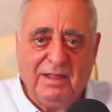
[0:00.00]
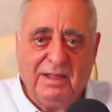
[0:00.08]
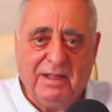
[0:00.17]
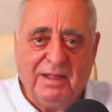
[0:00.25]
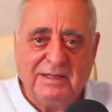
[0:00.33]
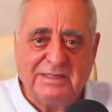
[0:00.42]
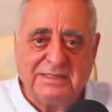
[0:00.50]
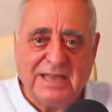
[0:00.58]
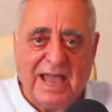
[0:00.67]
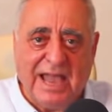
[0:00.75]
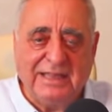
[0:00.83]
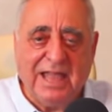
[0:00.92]

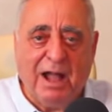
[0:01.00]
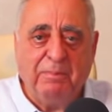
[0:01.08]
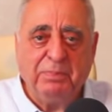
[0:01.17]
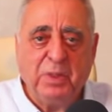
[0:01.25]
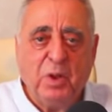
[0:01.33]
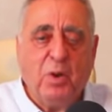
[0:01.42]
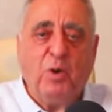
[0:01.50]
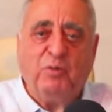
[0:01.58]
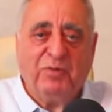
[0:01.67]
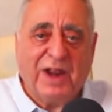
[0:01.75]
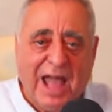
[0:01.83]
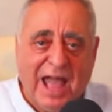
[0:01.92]
السعاده
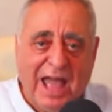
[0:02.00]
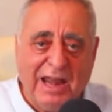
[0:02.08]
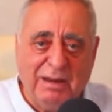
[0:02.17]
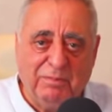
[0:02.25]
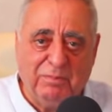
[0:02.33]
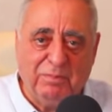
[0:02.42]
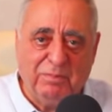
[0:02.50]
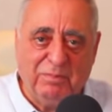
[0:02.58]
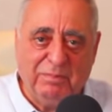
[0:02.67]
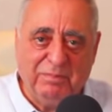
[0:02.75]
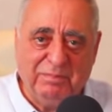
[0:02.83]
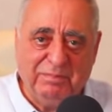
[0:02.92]
وفرحان
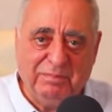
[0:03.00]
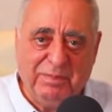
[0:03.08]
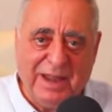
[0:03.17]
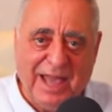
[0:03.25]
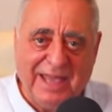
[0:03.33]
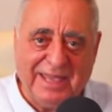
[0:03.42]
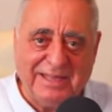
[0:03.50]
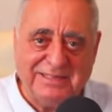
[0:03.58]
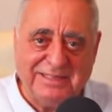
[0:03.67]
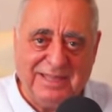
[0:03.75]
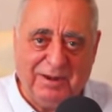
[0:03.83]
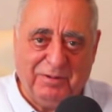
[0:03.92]
بالحياه
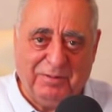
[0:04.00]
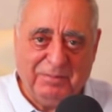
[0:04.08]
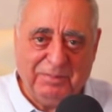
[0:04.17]
ديالو